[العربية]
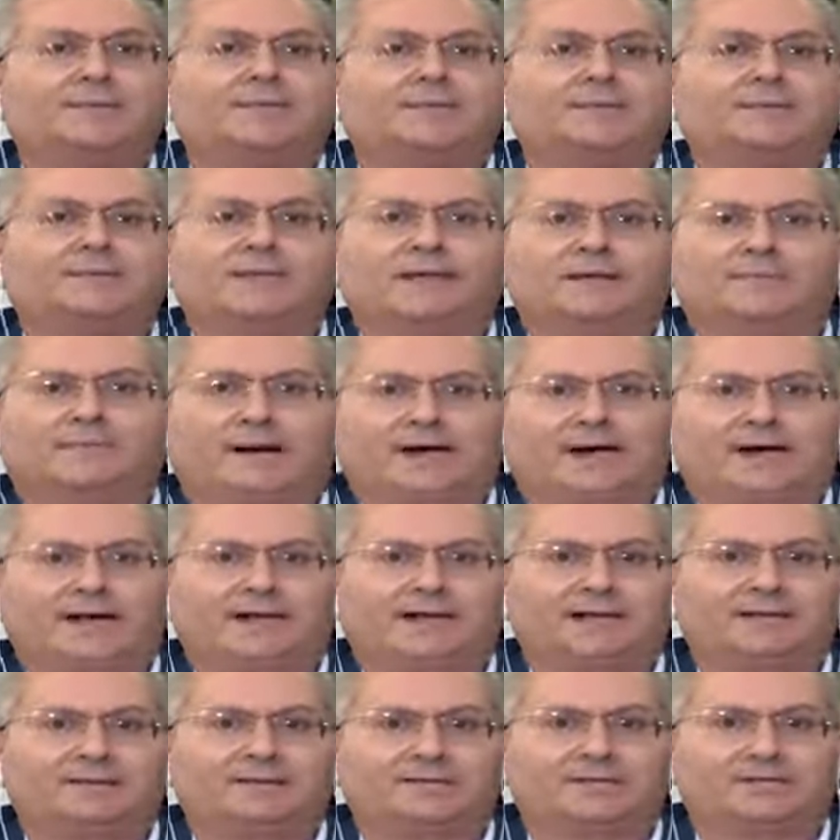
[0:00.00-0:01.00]
من
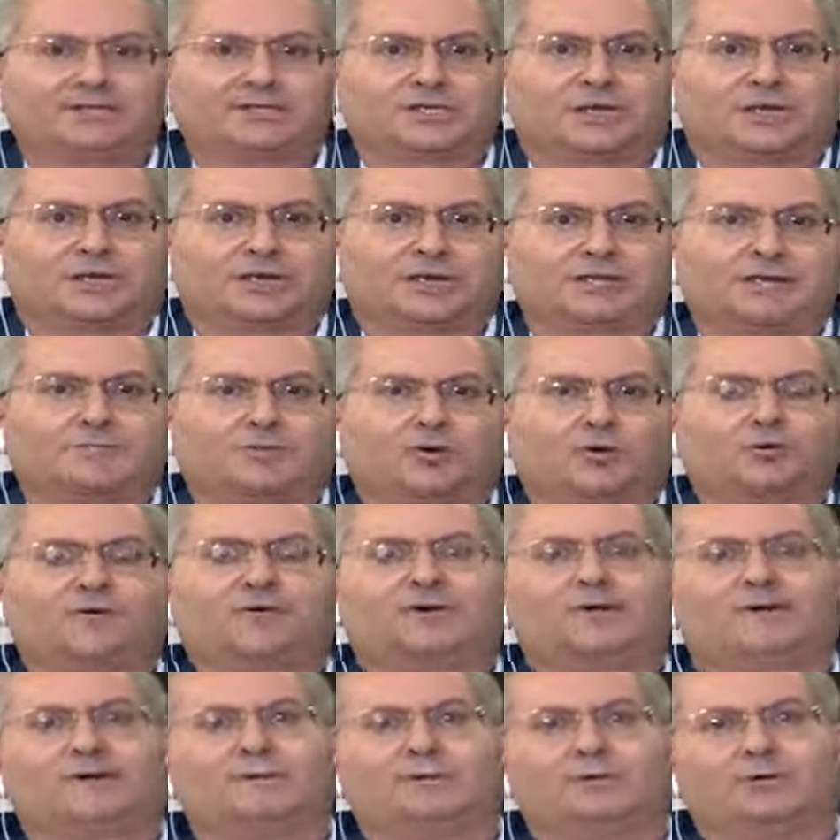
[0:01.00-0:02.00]
المحلات التجارية
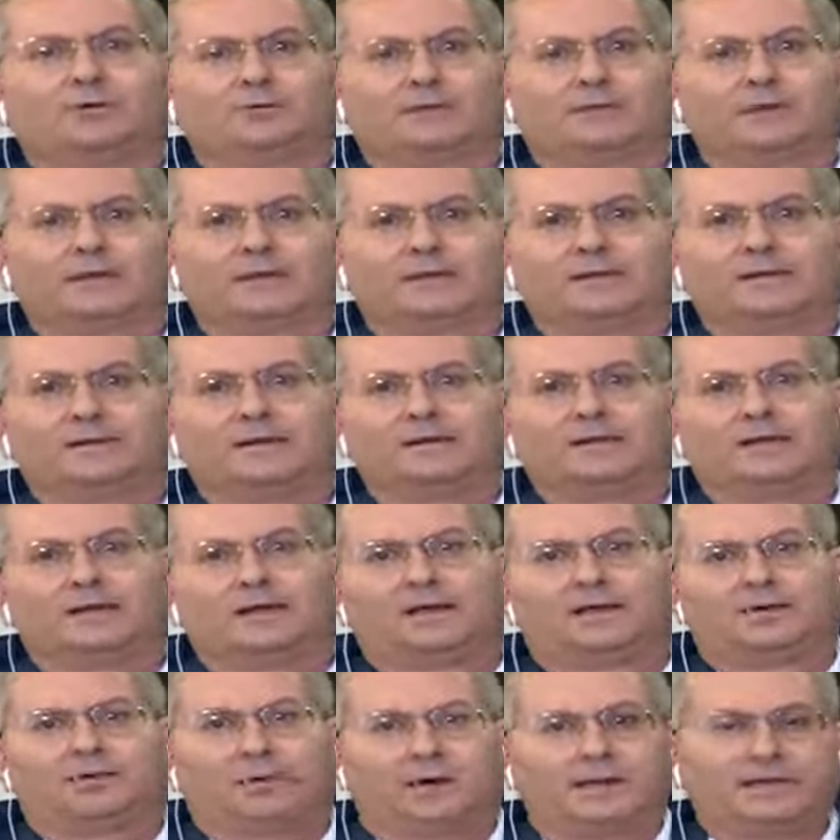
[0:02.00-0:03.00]
مقفلة بلبنان
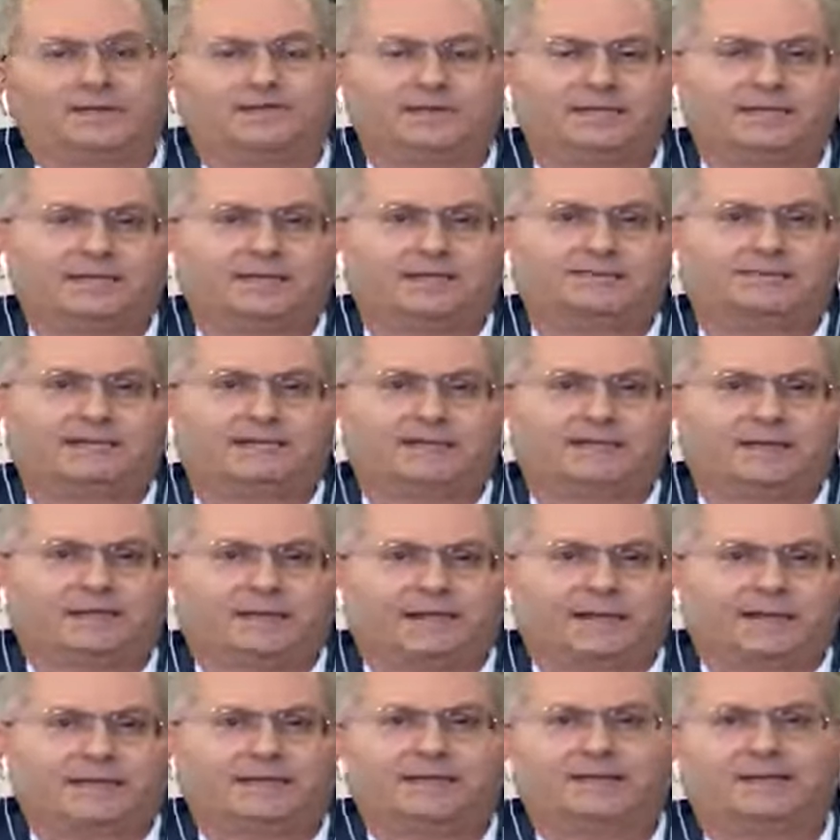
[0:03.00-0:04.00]
وأنا بدي
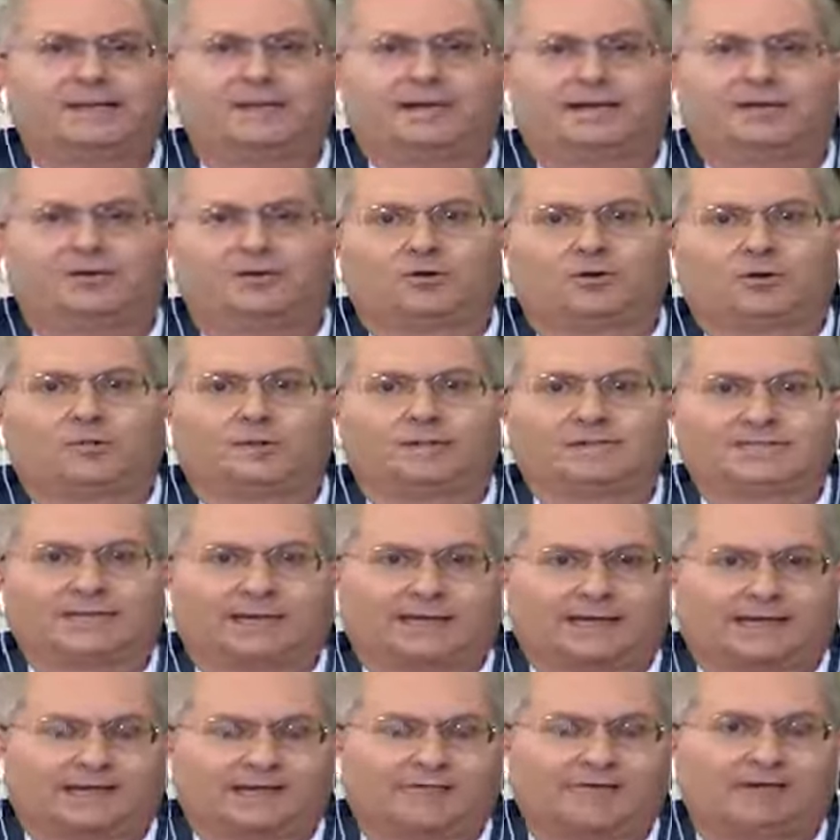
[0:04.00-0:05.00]
بقدر أكد لك اليوم
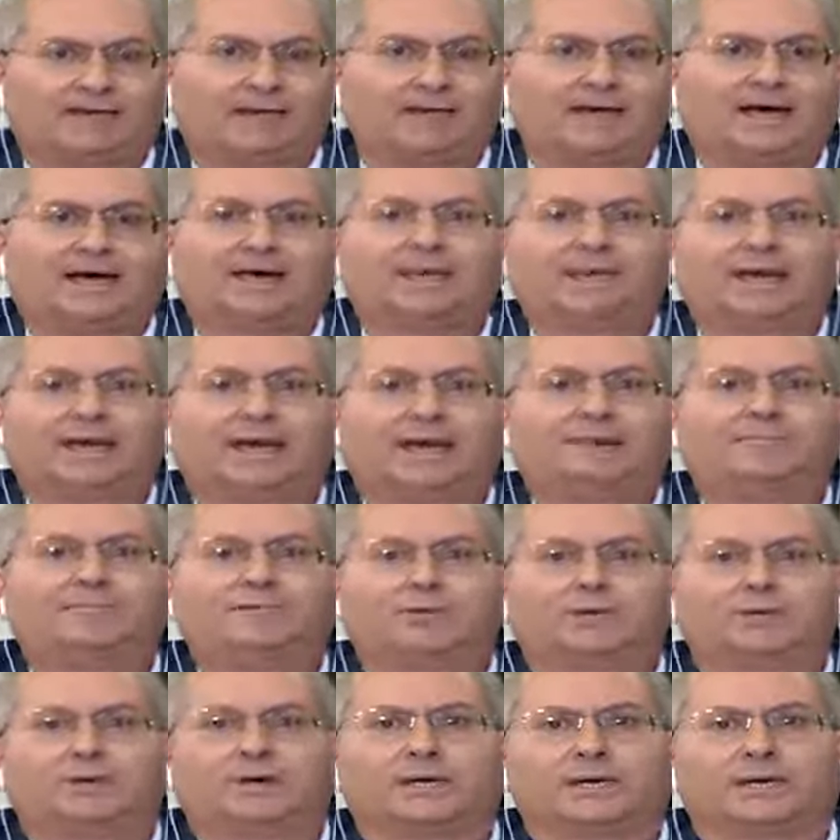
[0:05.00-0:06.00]
إذا كفينا على
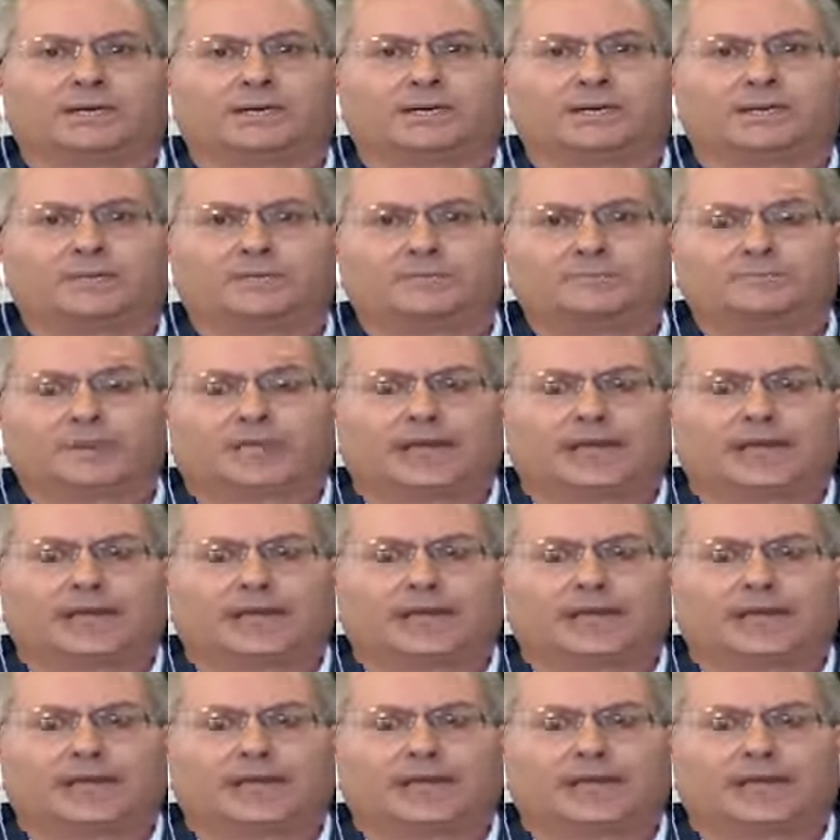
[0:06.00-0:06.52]
هالمنوال